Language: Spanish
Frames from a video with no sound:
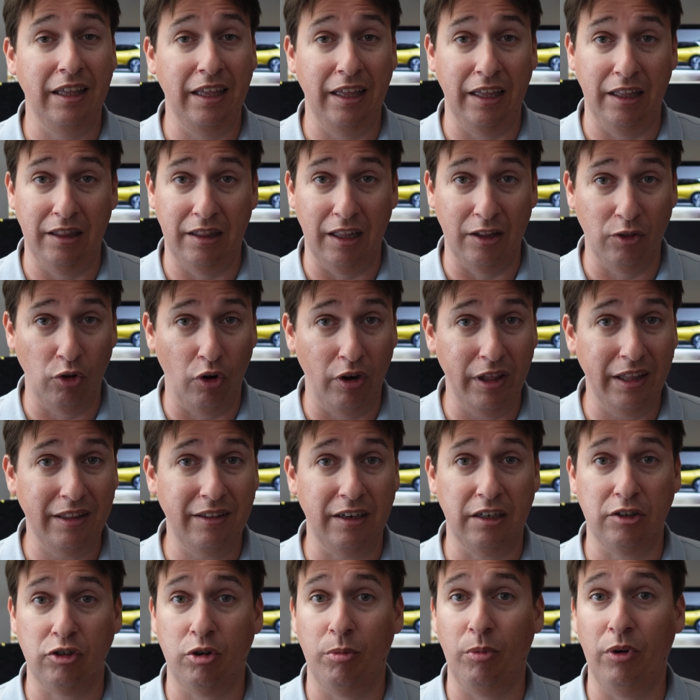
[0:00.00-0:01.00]
y tanto el
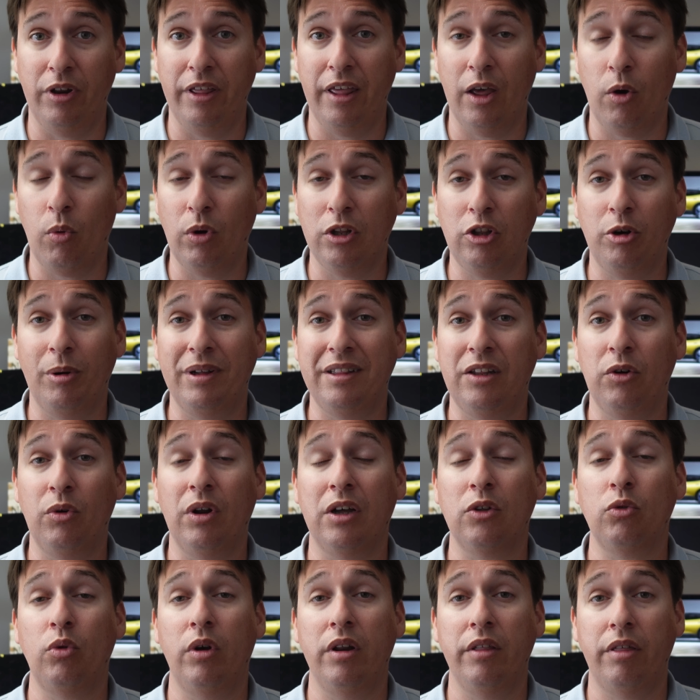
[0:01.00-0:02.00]
ID3 como el ID4 va a tener una
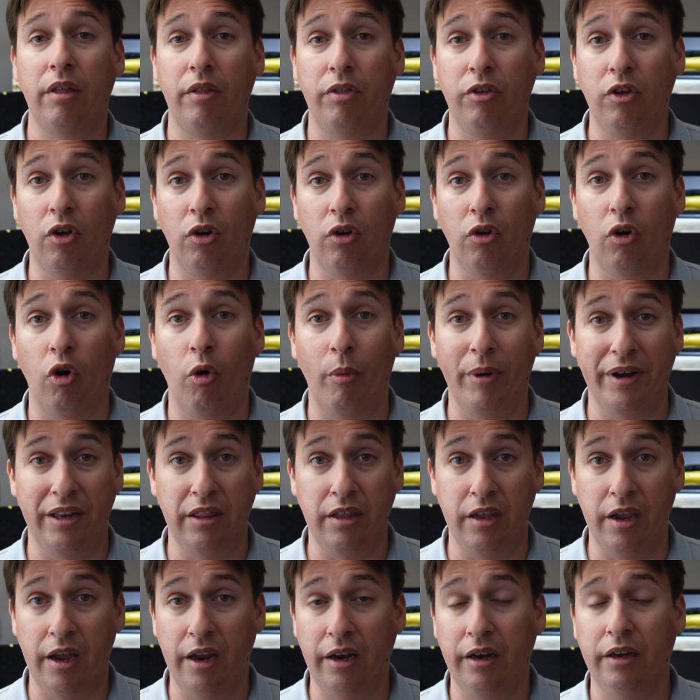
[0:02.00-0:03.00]
actualización over
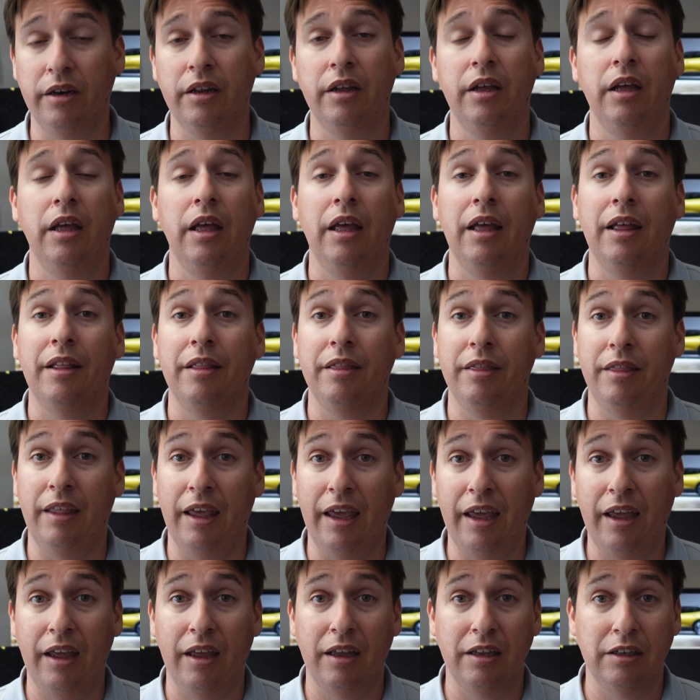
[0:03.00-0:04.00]
the air
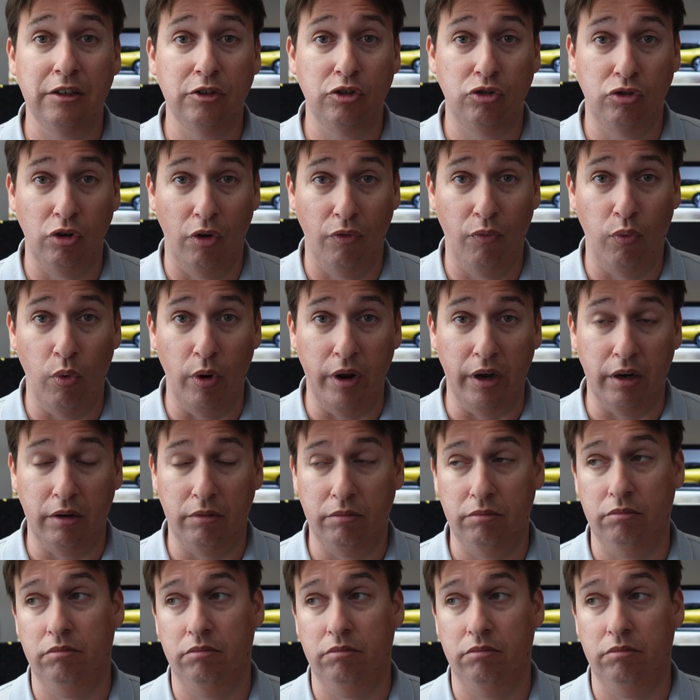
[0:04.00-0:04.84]
de software